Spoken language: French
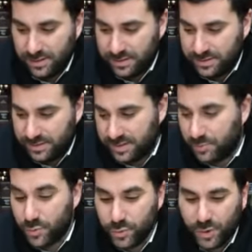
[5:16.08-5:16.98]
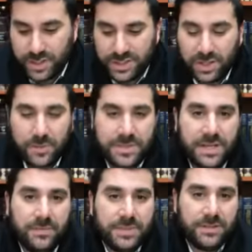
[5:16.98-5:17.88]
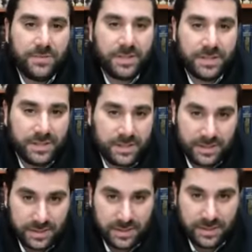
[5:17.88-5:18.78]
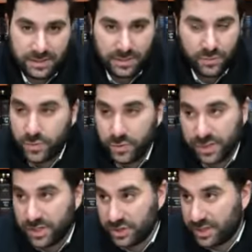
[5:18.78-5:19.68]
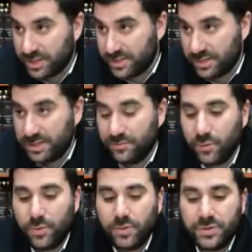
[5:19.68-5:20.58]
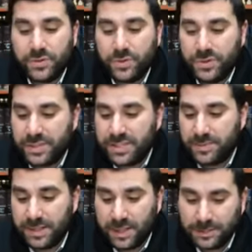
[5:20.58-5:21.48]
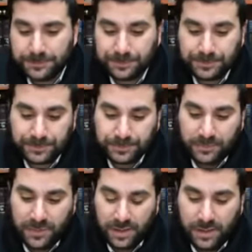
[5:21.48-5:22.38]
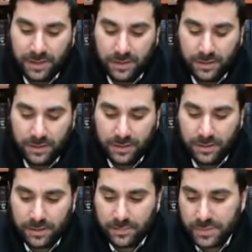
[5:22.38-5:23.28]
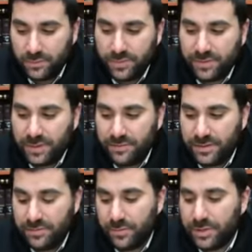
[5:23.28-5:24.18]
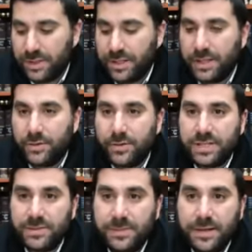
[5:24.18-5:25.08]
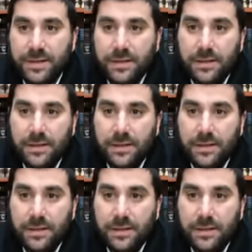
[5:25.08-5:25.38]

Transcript: C'est un peu dur à dire comme ça, mais ça veut dire que c'est tous, on est à un certain niveau dans, cet esprit-là. Et euh, va, il va dévoiler quelques aspects